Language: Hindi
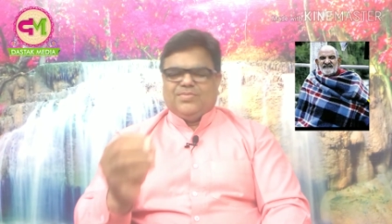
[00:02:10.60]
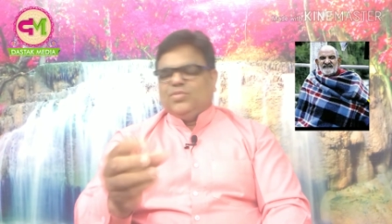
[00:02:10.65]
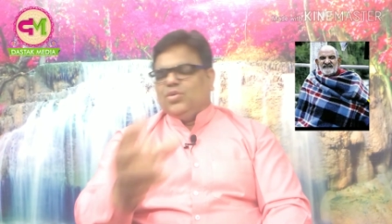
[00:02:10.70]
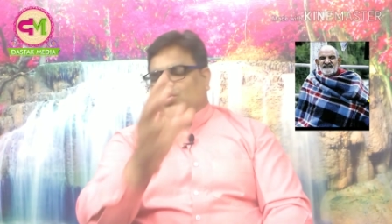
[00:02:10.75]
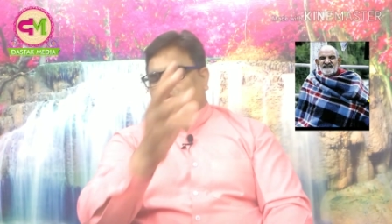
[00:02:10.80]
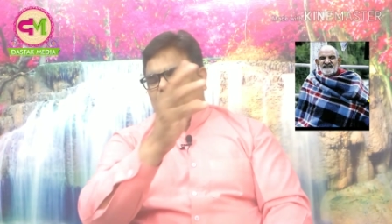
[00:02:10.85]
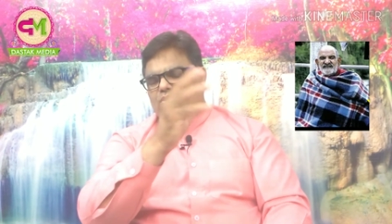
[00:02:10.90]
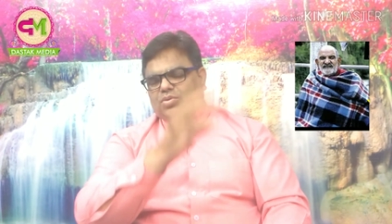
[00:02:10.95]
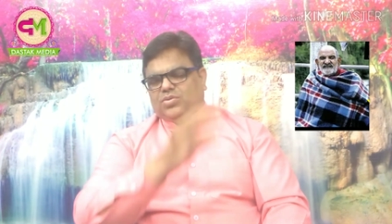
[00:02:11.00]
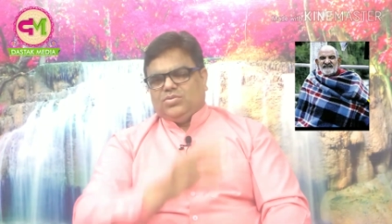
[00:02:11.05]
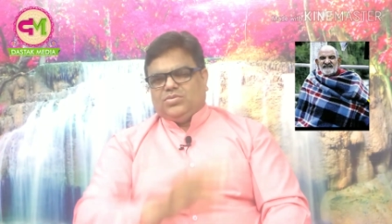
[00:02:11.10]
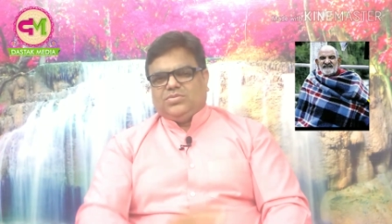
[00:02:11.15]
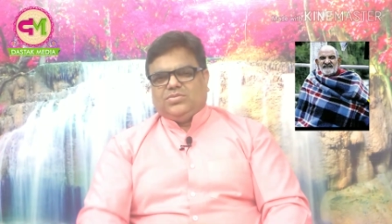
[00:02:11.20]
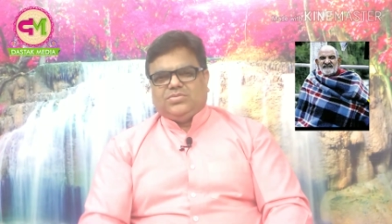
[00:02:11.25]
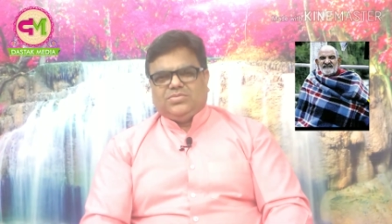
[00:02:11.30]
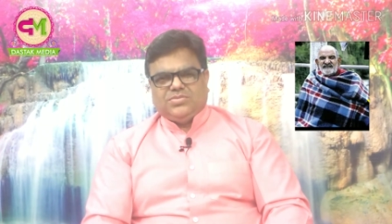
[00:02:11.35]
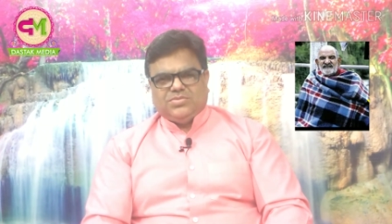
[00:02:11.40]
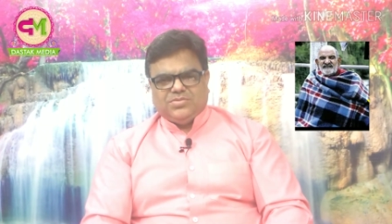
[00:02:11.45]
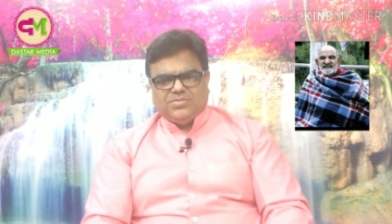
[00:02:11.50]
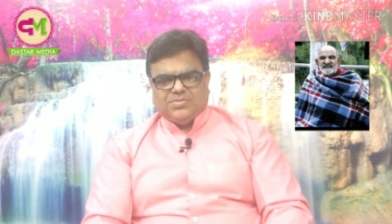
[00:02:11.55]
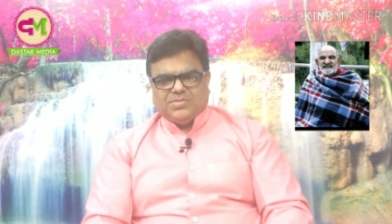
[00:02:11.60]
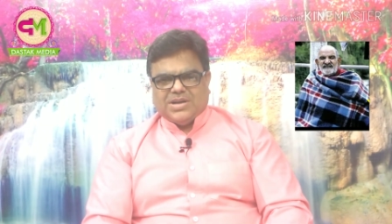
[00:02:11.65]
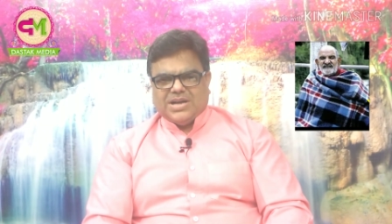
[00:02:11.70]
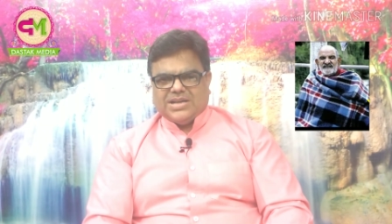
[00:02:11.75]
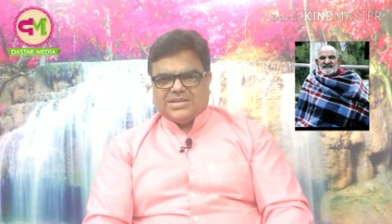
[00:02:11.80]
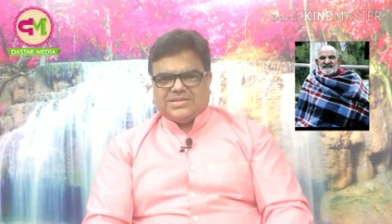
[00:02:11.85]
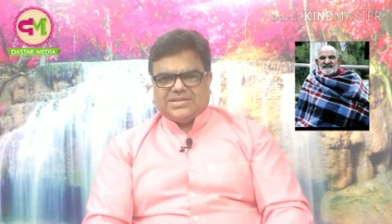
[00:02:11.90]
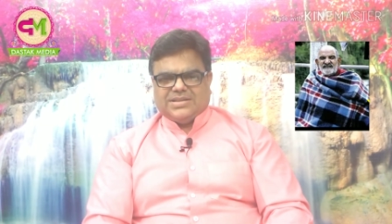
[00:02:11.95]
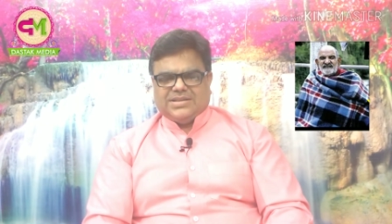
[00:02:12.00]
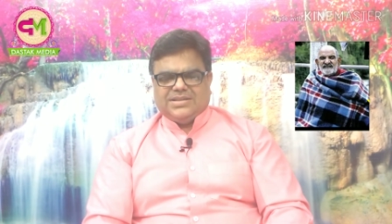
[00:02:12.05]
वो
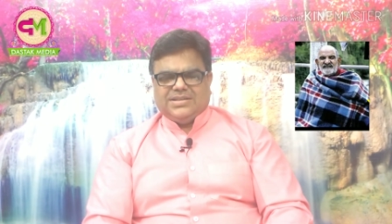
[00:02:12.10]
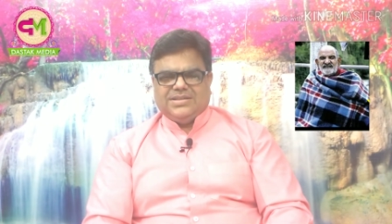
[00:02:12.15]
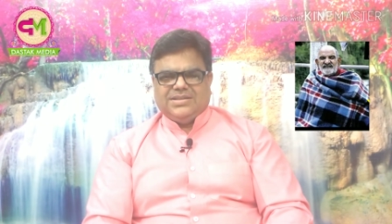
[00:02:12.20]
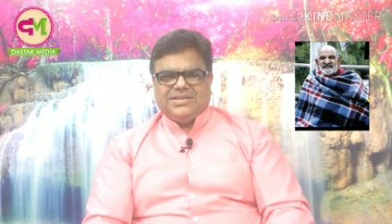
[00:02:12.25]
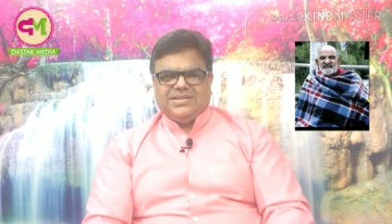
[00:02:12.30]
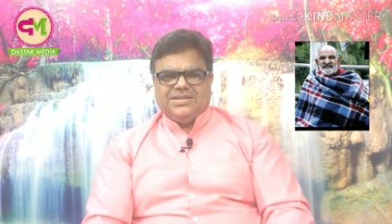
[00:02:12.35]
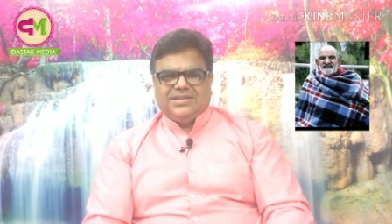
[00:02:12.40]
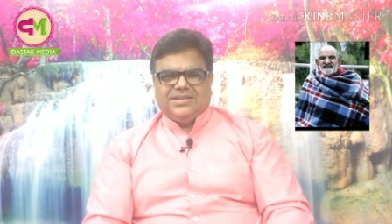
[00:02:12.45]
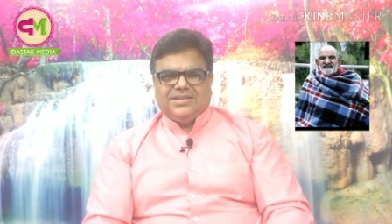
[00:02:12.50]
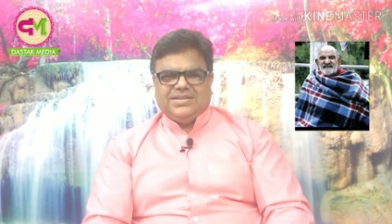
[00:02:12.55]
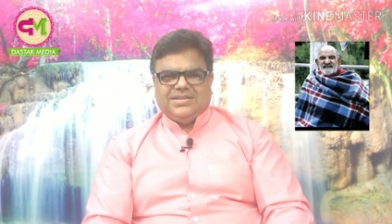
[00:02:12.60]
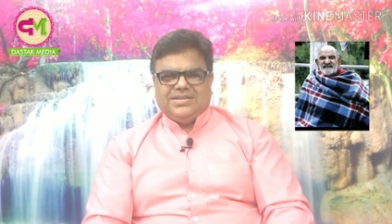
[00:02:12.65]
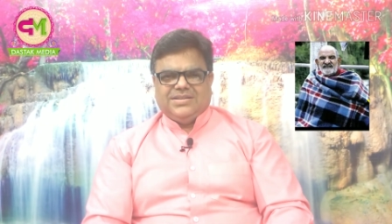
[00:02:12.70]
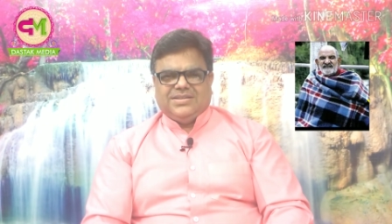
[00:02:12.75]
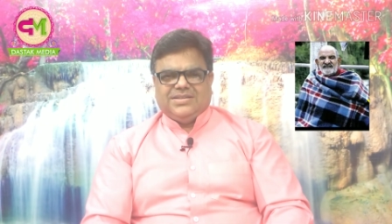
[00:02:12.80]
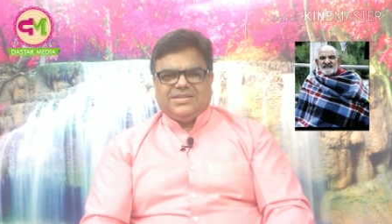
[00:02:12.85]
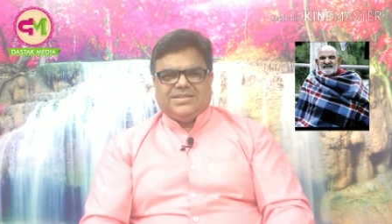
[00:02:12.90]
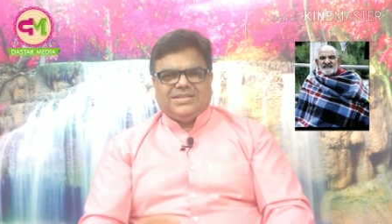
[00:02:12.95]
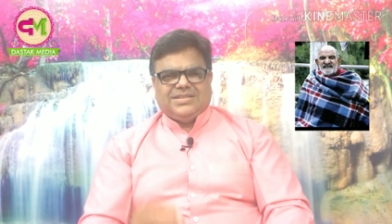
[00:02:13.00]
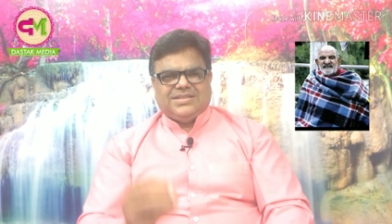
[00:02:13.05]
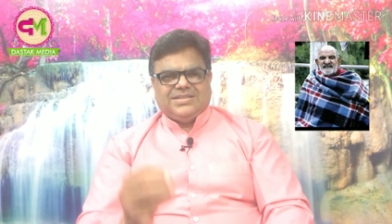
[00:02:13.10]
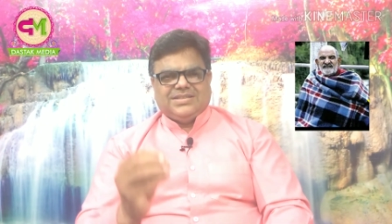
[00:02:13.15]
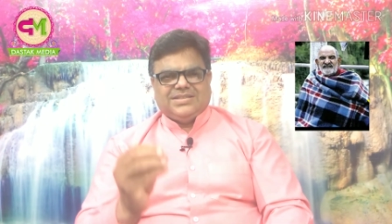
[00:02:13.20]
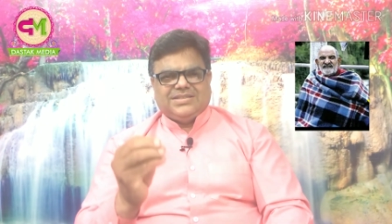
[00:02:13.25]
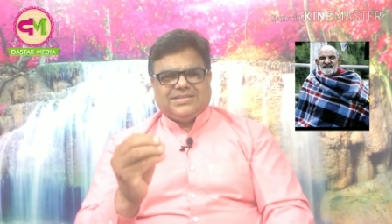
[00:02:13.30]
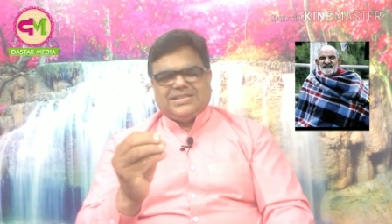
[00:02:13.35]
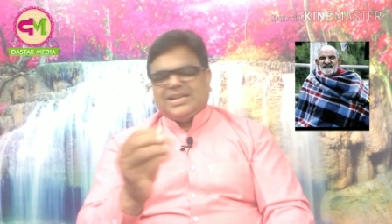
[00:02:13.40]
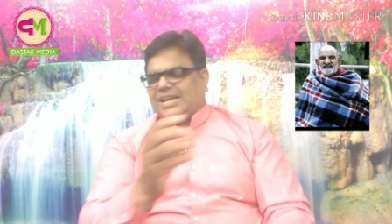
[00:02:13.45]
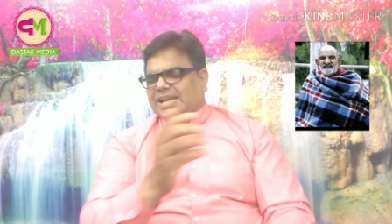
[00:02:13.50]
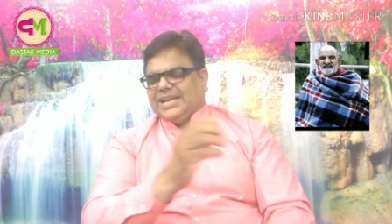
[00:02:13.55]
वहां से
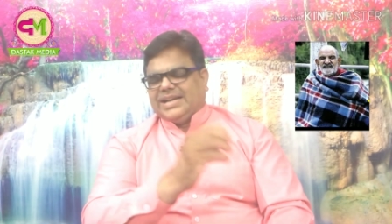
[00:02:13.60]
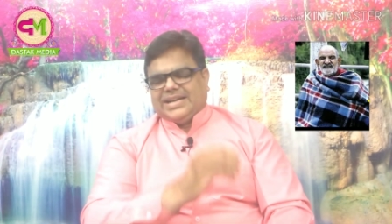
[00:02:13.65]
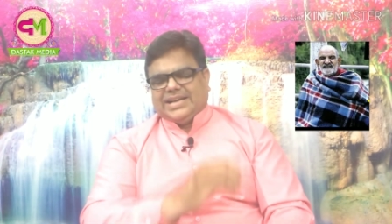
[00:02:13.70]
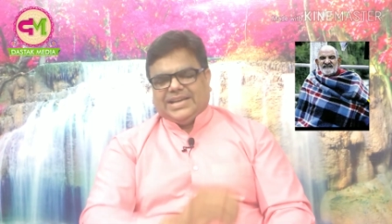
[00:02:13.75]
चले